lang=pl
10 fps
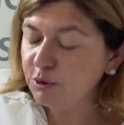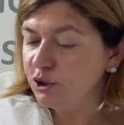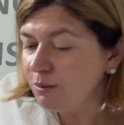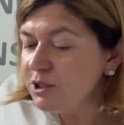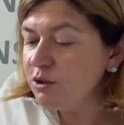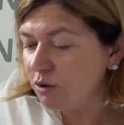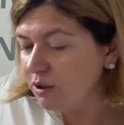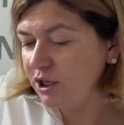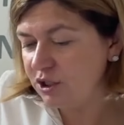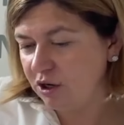poziomy są
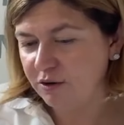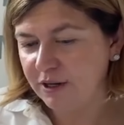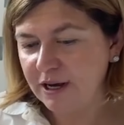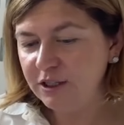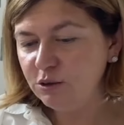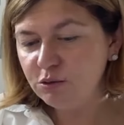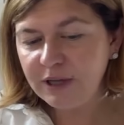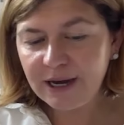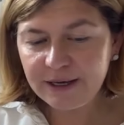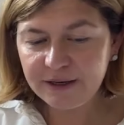określone i
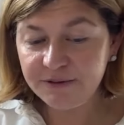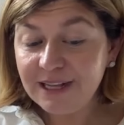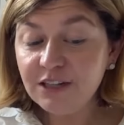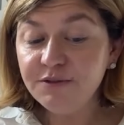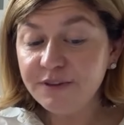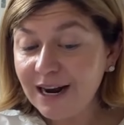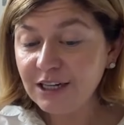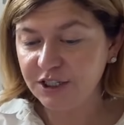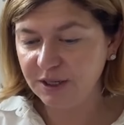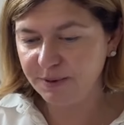tutaj widać
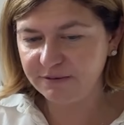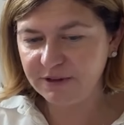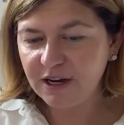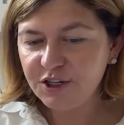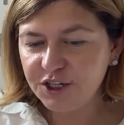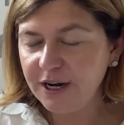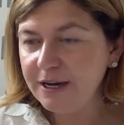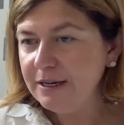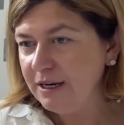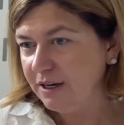wyraźnie, prawda, że
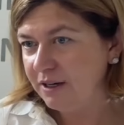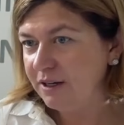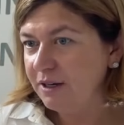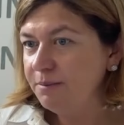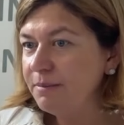e,